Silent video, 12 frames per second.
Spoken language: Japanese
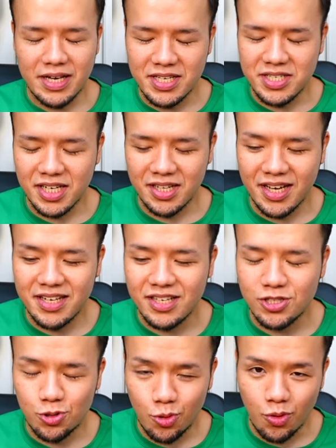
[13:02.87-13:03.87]
あ、いいんじゃない
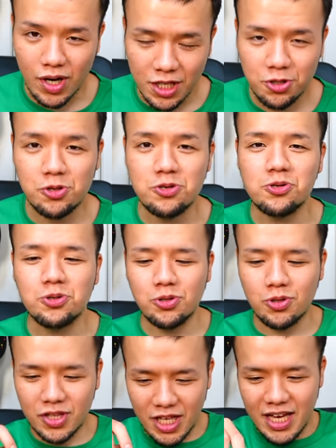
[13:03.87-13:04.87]
でしょうかというこ
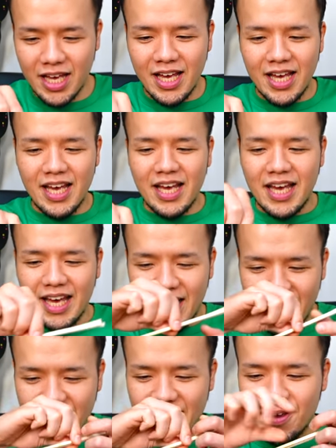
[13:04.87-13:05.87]
とで、え
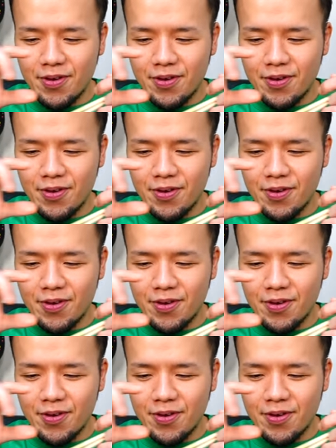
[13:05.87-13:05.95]
はい。